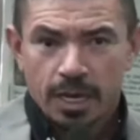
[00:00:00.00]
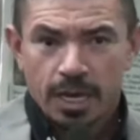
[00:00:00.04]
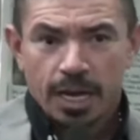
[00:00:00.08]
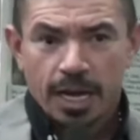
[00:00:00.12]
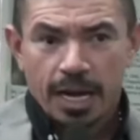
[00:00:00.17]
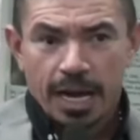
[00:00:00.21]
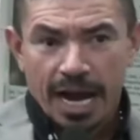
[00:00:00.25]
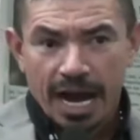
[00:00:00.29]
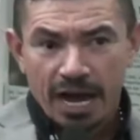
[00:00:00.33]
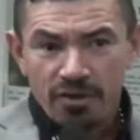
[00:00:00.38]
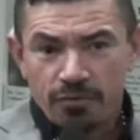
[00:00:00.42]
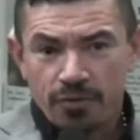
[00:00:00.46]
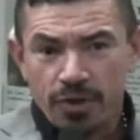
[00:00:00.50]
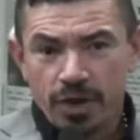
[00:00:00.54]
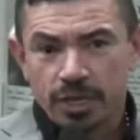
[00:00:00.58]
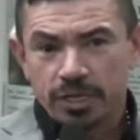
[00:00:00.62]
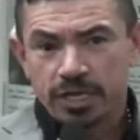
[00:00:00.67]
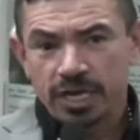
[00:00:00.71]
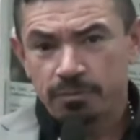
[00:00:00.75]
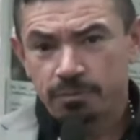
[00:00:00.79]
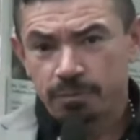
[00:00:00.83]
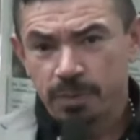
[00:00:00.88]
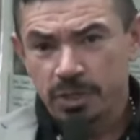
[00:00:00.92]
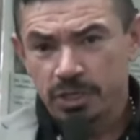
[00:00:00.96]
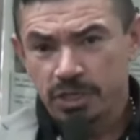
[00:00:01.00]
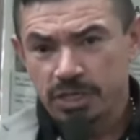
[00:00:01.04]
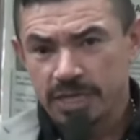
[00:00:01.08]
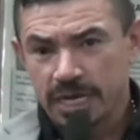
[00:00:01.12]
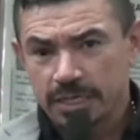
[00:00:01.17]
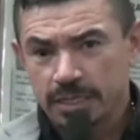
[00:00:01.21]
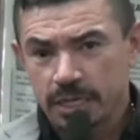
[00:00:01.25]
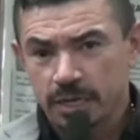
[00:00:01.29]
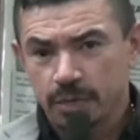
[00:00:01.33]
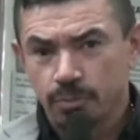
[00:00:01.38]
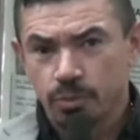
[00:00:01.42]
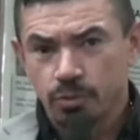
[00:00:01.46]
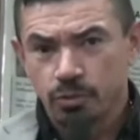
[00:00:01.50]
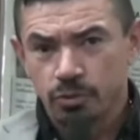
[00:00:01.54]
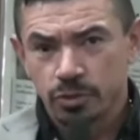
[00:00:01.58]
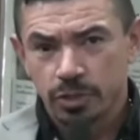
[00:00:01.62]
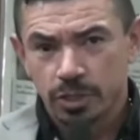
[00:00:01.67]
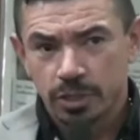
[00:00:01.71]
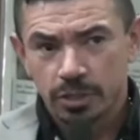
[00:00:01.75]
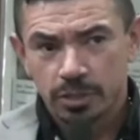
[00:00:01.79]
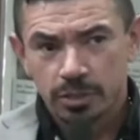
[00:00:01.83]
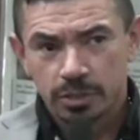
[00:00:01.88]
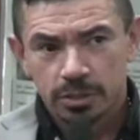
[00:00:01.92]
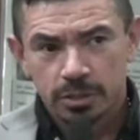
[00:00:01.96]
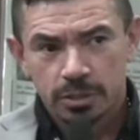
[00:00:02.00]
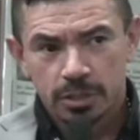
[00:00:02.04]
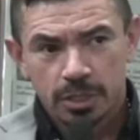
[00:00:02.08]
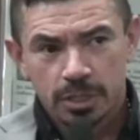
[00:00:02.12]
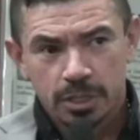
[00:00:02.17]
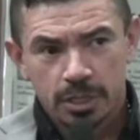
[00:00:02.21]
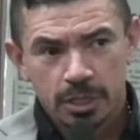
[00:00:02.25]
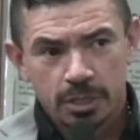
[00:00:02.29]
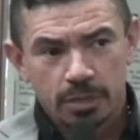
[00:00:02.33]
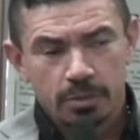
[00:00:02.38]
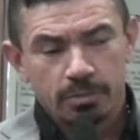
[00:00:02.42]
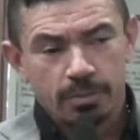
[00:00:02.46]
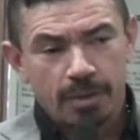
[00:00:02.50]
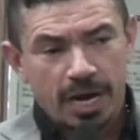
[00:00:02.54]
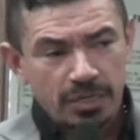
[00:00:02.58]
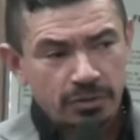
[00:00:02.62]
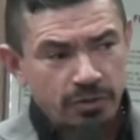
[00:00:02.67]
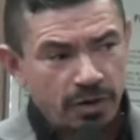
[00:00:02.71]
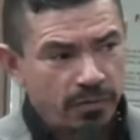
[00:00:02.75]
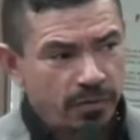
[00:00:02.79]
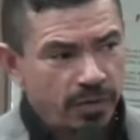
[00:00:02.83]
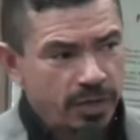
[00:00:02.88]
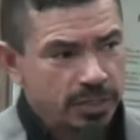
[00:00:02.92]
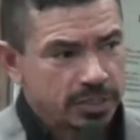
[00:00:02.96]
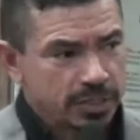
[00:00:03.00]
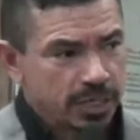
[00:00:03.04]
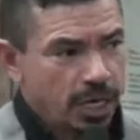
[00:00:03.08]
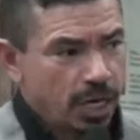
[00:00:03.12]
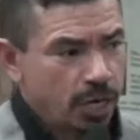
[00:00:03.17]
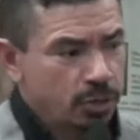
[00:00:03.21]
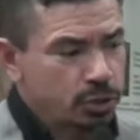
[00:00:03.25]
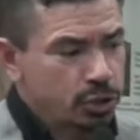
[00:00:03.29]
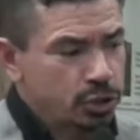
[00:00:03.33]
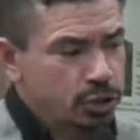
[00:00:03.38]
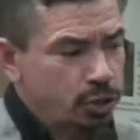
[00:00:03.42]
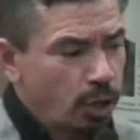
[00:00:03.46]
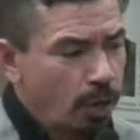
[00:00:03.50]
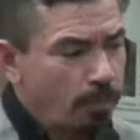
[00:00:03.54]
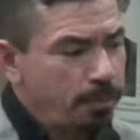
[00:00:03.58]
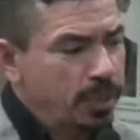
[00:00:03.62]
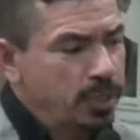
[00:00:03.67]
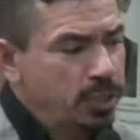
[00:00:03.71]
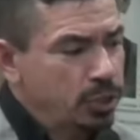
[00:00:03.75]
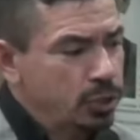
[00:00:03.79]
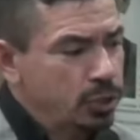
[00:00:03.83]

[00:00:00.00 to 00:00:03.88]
aí venho aqui pedir na tribuna. Mais uma vez, eu estou pedindo